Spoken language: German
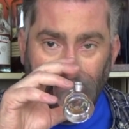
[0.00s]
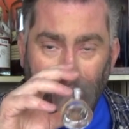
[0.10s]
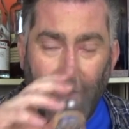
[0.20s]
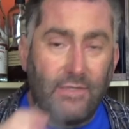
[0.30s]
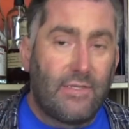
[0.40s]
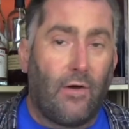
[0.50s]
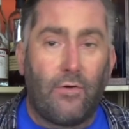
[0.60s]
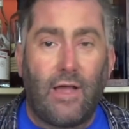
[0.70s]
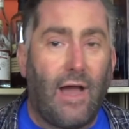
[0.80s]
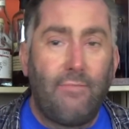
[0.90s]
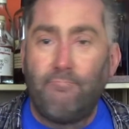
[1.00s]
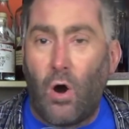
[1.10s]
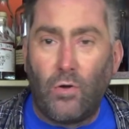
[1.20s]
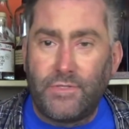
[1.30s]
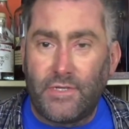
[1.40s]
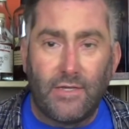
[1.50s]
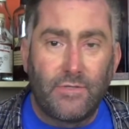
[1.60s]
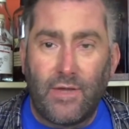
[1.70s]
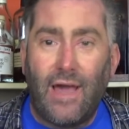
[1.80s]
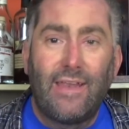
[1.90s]
Da ist auch kein Malt,
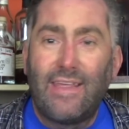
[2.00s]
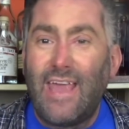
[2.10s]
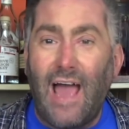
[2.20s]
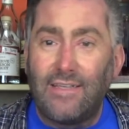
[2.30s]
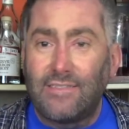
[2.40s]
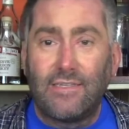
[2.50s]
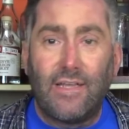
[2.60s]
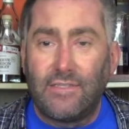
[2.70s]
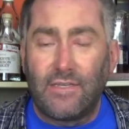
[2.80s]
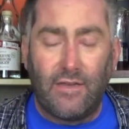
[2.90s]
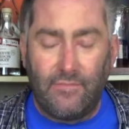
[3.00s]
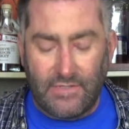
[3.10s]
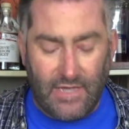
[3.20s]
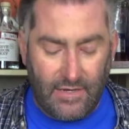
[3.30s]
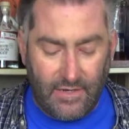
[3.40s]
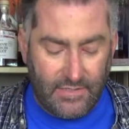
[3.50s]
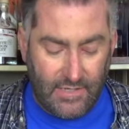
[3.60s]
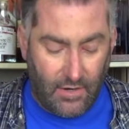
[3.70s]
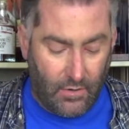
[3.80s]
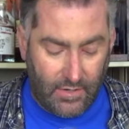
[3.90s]
also keine Gerste da drin, was anders
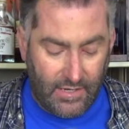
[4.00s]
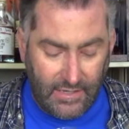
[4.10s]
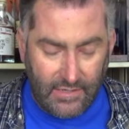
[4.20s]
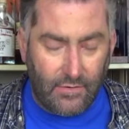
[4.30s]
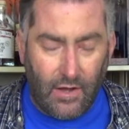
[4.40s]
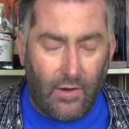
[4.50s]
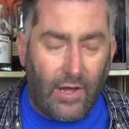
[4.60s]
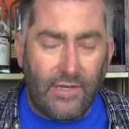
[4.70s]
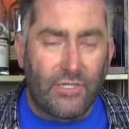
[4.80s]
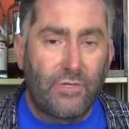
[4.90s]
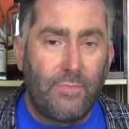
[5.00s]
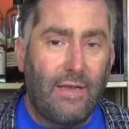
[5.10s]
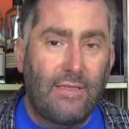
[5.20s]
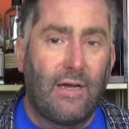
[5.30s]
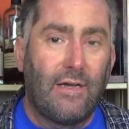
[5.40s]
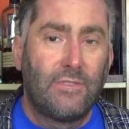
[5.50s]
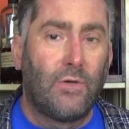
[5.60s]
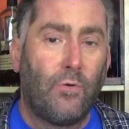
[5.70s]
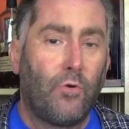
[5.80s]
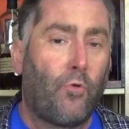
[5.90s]
dann auch riecht und auch anders schmeckt.
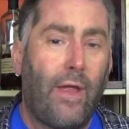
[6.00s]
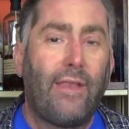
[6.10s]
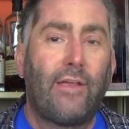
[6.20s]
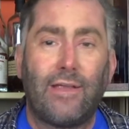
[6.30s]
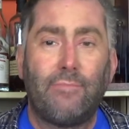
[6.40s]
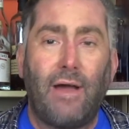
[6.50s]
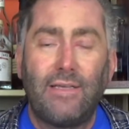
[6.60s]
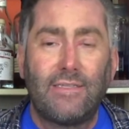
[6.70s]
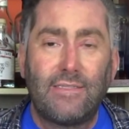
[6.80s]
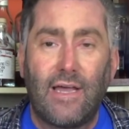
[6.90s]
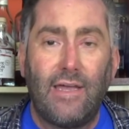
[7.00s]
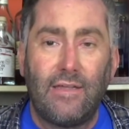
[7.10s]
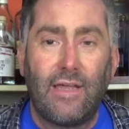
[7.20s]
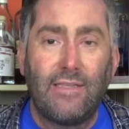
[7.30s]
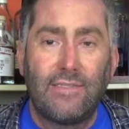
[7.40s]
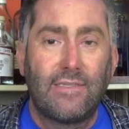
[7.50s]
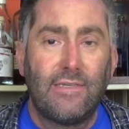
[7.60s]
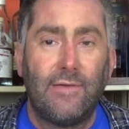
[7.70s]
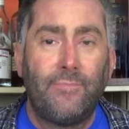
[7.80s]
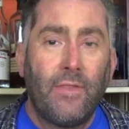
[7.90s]
Also Grain kriegt meistens seine
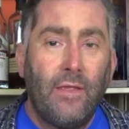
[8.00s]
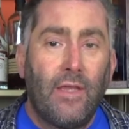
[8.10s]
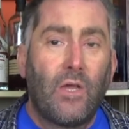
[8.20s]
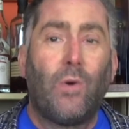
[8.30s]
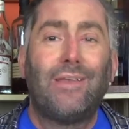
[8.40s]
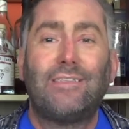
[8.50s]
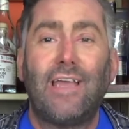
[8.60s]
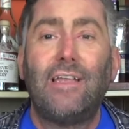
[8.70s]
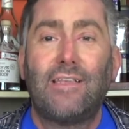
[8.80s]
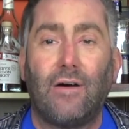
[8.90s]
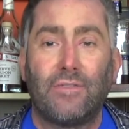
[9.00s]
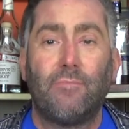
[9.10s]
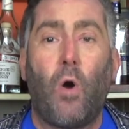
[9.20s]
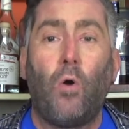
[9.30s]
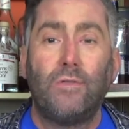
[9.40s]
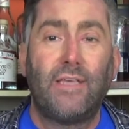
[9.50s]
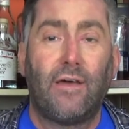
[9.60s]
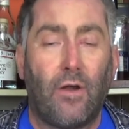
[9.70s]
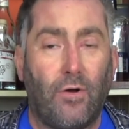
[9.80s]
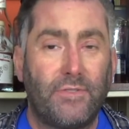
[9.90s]
ganze Qualität aus dem Holz
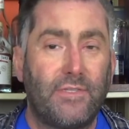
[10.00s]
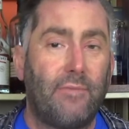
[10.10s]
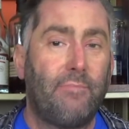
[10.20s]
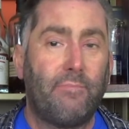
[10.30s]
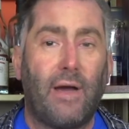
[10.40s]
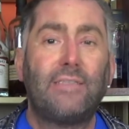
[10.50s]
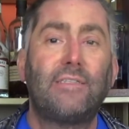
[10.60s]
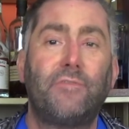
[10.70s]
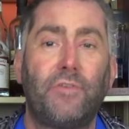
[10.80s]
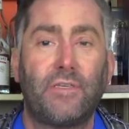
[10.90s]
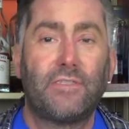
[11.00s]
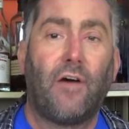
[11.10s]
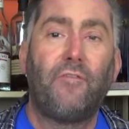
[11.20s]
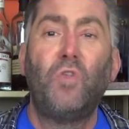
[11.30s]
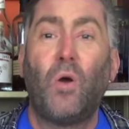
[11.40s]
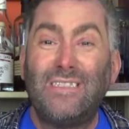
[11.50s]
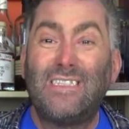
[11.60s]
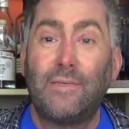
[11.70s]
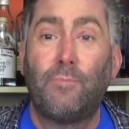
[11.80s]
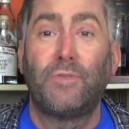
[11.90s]
heraus, denn meistens wird das auf
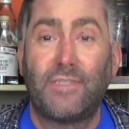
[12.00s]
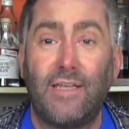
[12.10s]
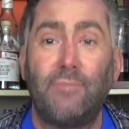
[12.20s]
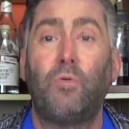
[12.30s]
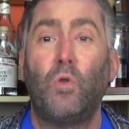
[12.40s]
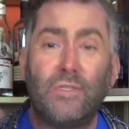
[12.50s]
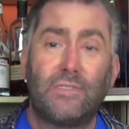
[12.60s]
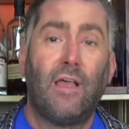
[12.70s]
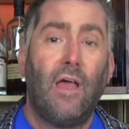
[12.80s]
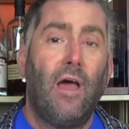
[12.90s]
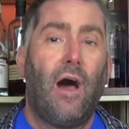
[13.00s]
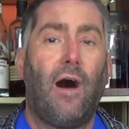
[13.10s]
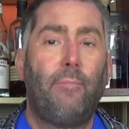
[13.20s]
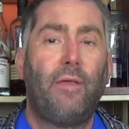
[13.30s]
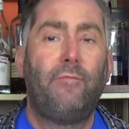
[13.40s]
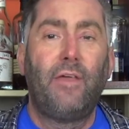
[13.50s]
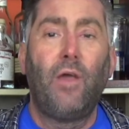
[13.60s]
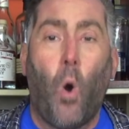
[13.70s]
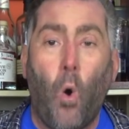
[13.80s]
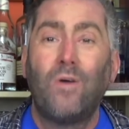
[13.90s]
90% plus ABW
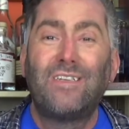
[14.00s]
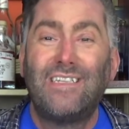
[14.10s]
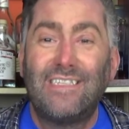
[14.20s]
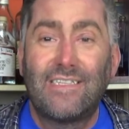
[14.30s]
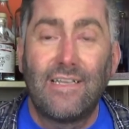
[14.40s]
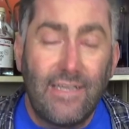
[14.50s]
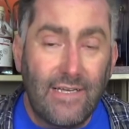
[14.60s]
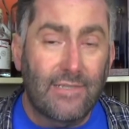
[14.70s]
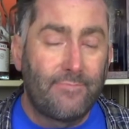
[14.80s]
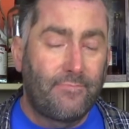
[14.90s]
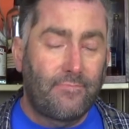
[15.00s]
hochdestilliert